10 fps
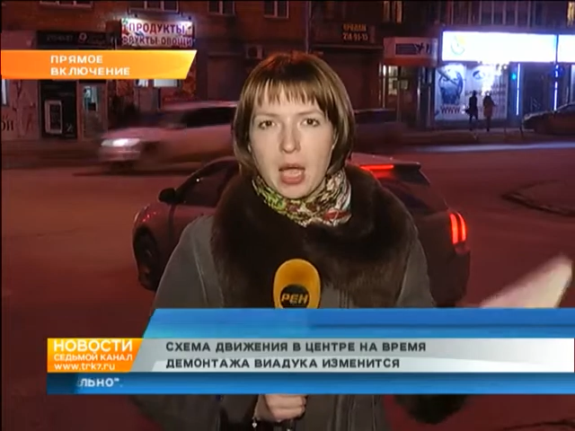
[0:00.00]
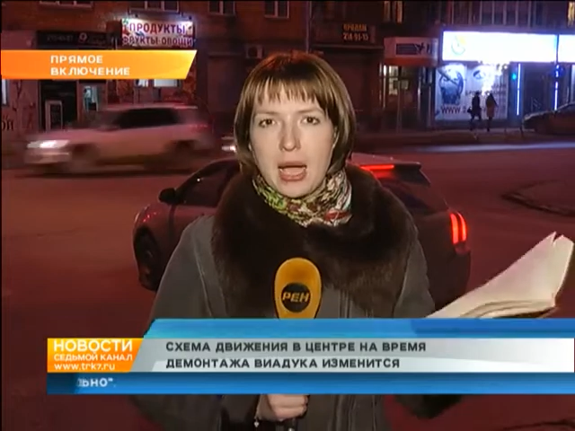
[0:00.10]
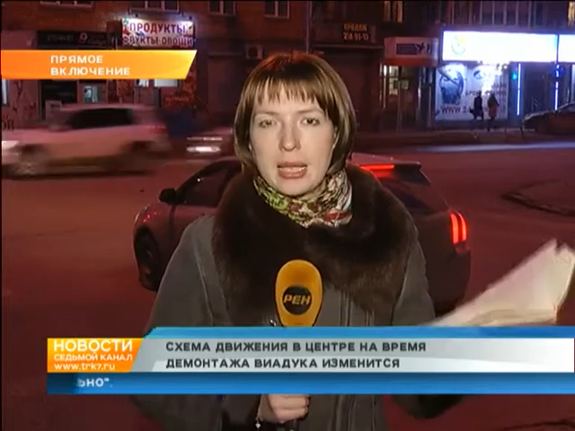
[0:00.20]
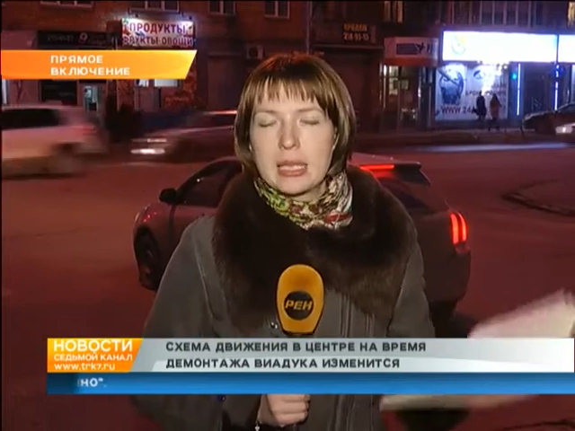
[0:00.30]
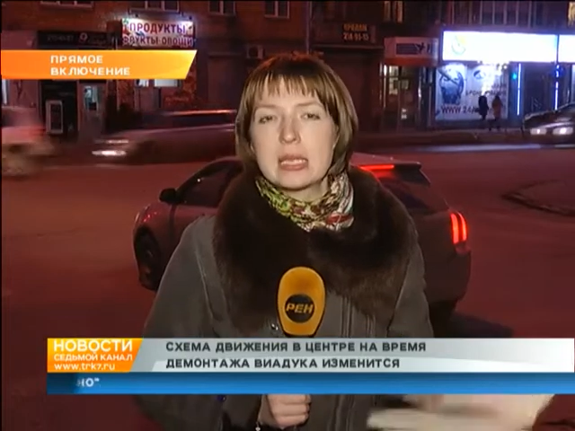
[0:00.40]

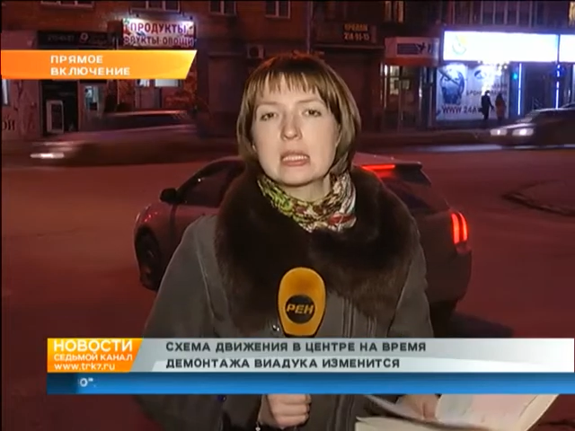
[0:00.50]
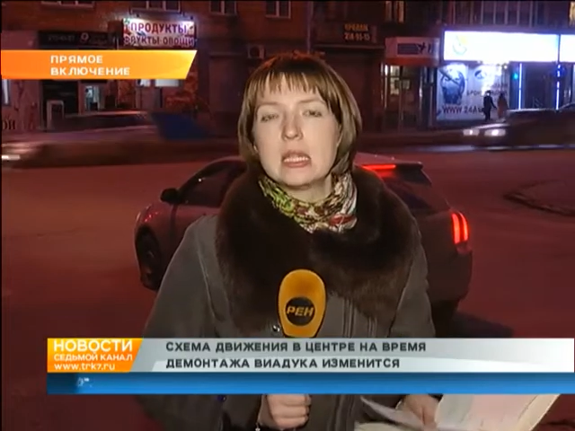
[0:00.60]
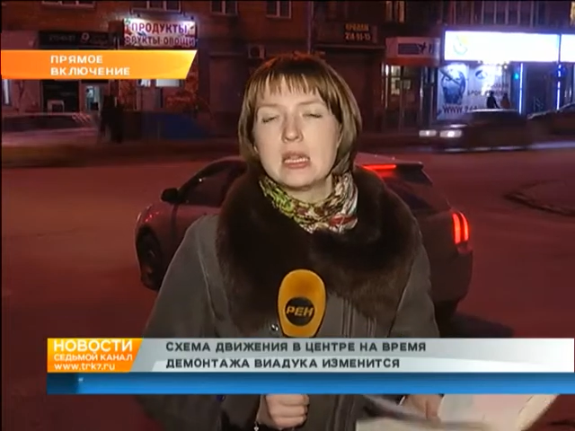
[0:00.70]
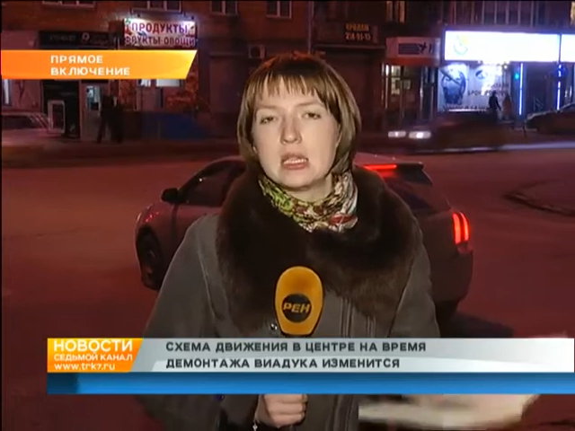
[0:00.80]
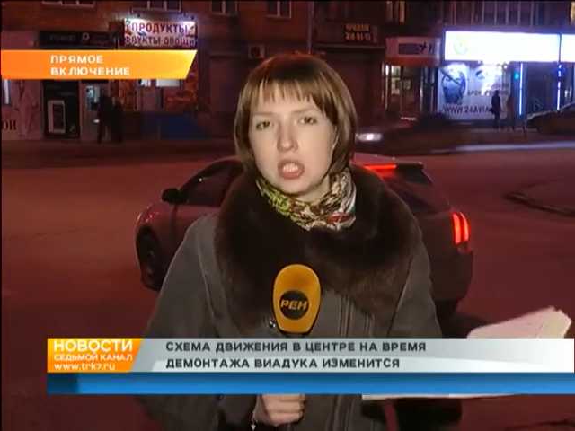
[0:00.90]
А
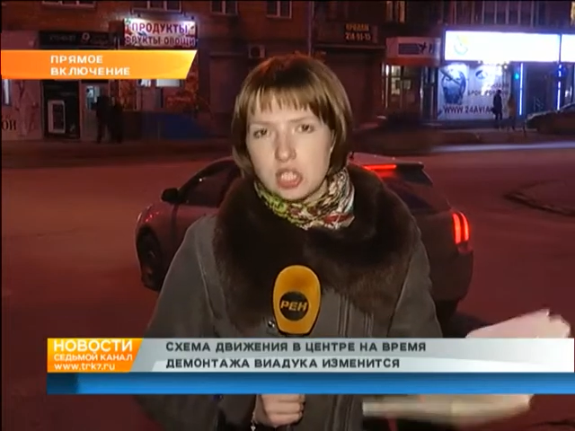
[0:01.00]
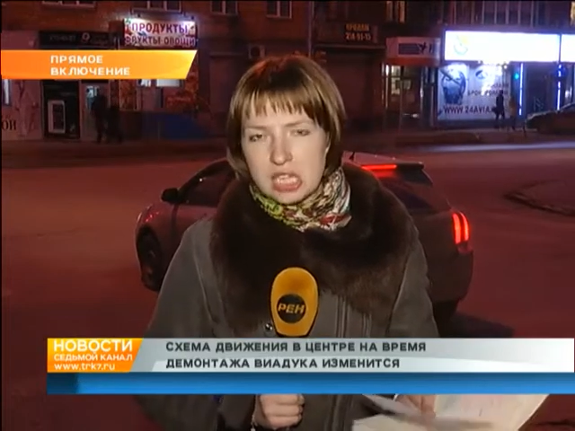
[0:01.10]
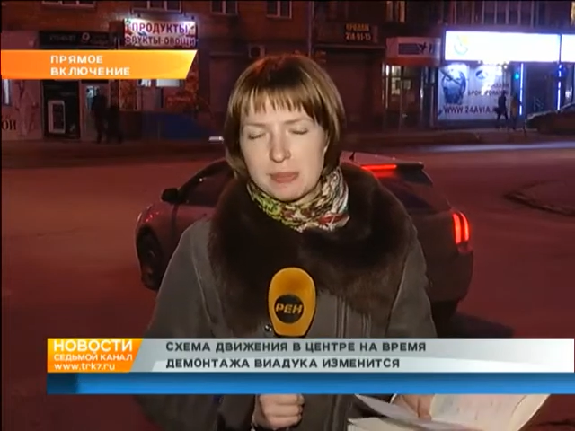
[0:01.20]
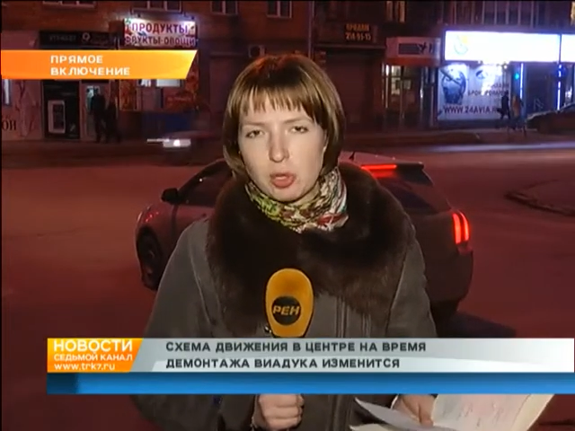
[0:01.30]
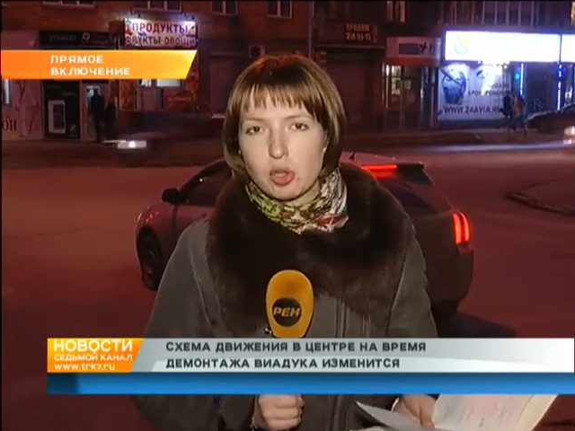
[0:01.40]
если
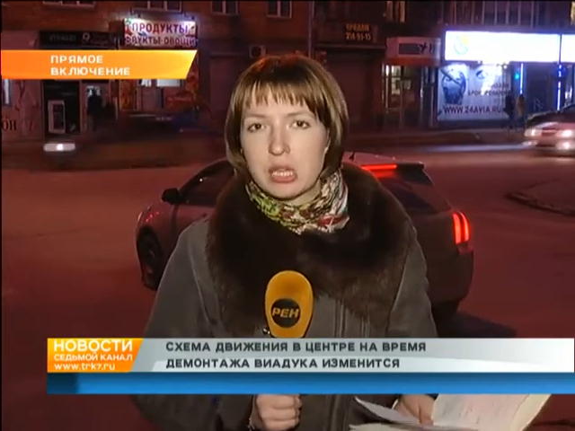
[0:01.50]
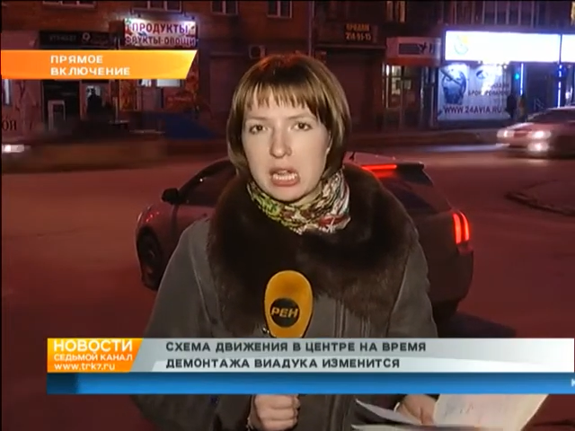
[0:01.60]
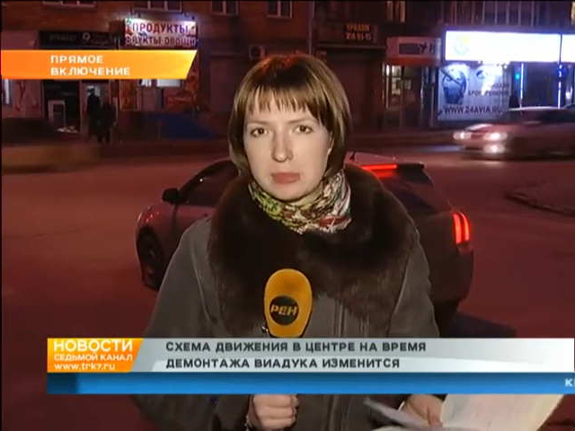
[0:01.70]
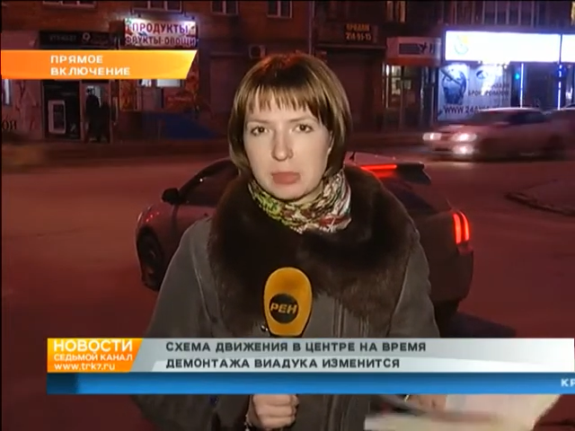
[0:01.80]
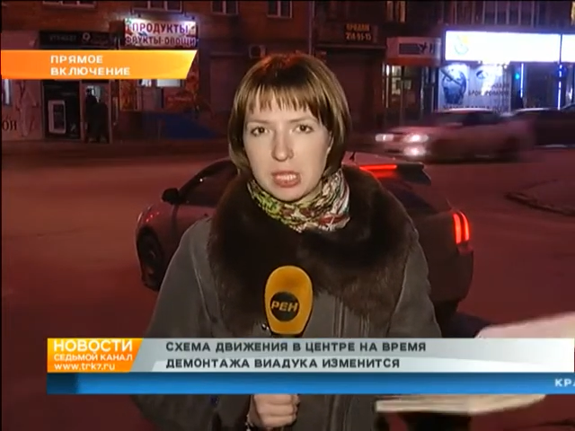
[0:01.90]
сейчас поток
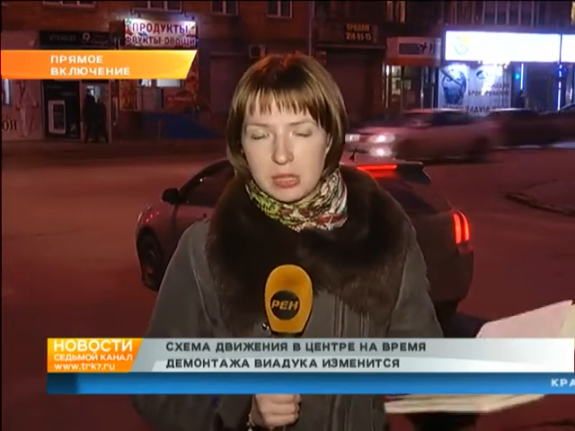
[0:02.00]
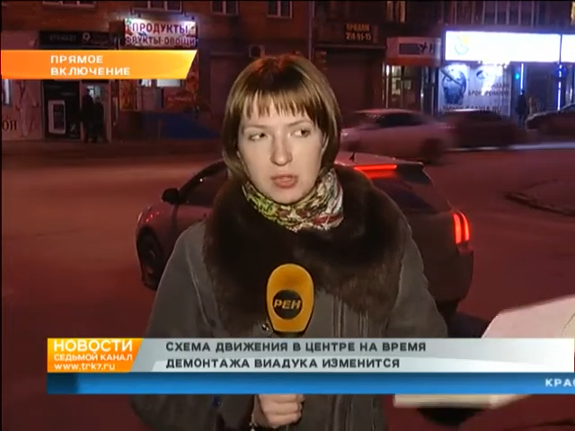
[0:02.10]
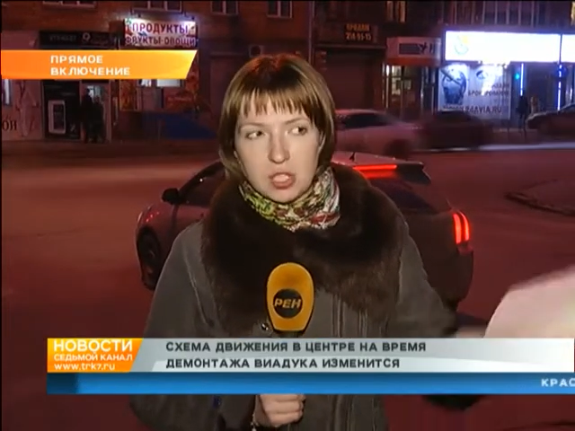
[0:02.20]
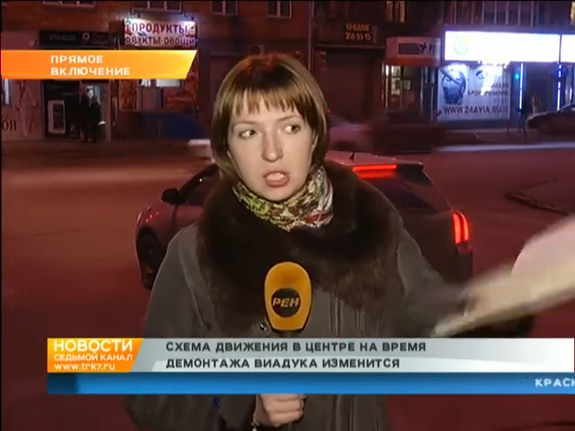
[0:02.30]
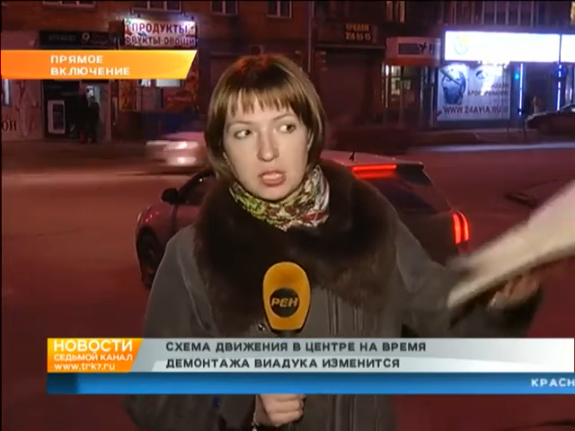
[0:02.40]
транспорта
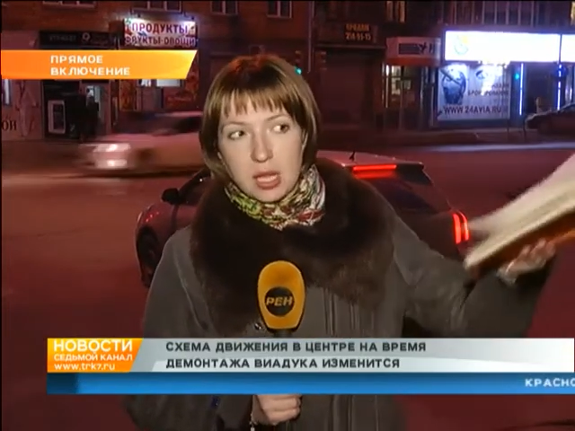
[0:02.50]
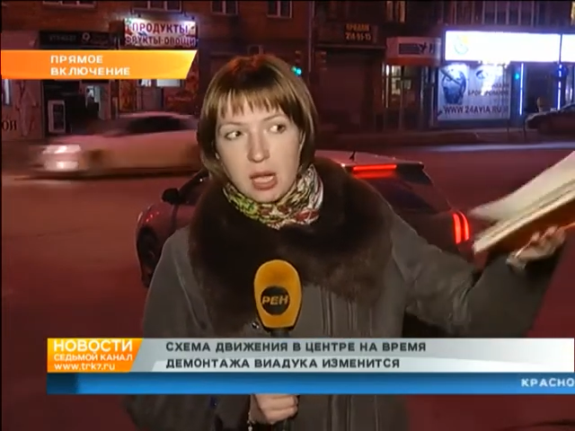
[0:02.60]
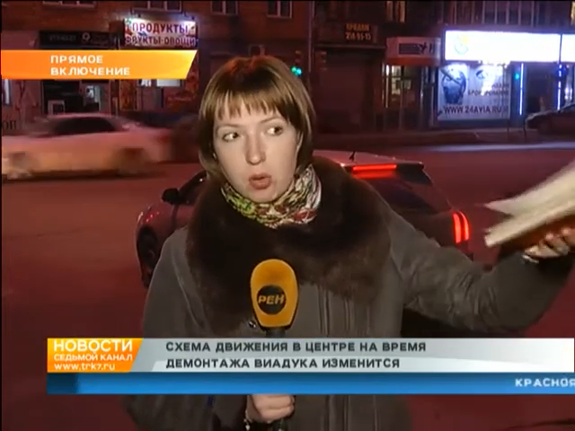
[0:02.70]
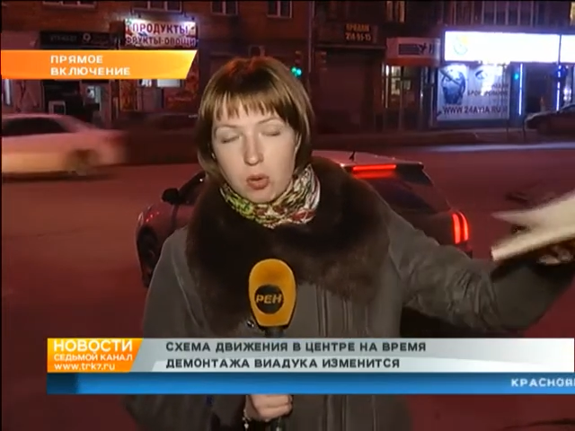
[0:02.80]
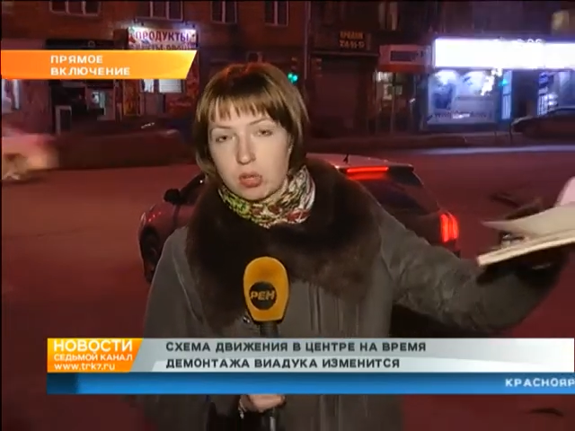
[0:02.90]

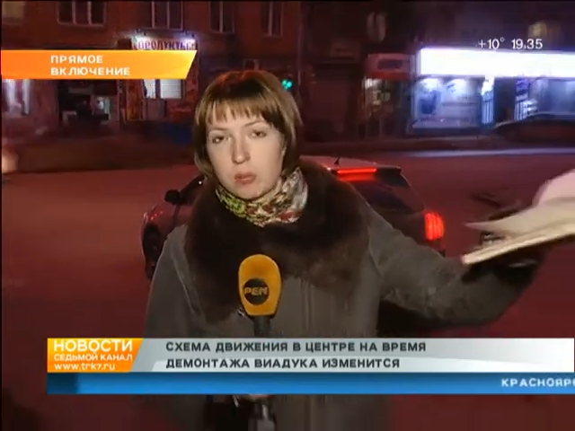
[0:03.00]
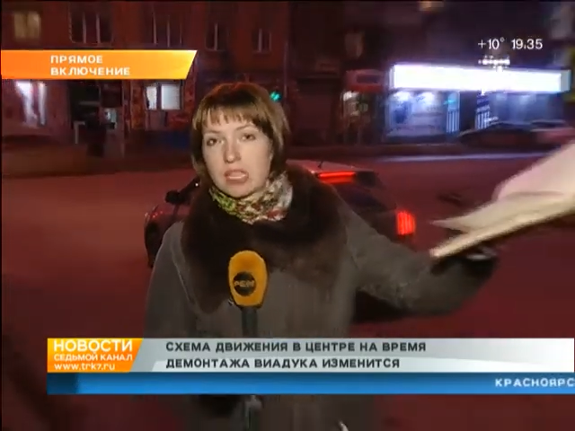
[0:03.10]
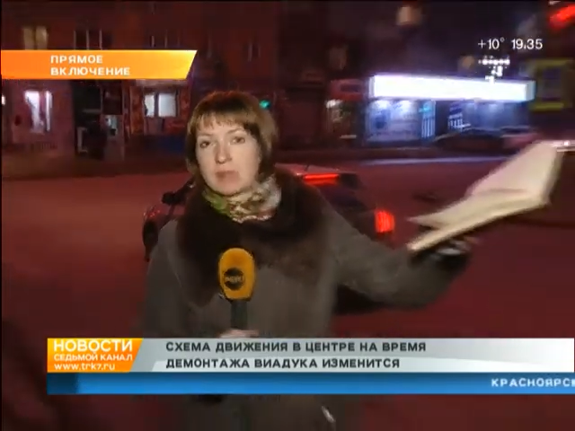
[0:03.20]
движется от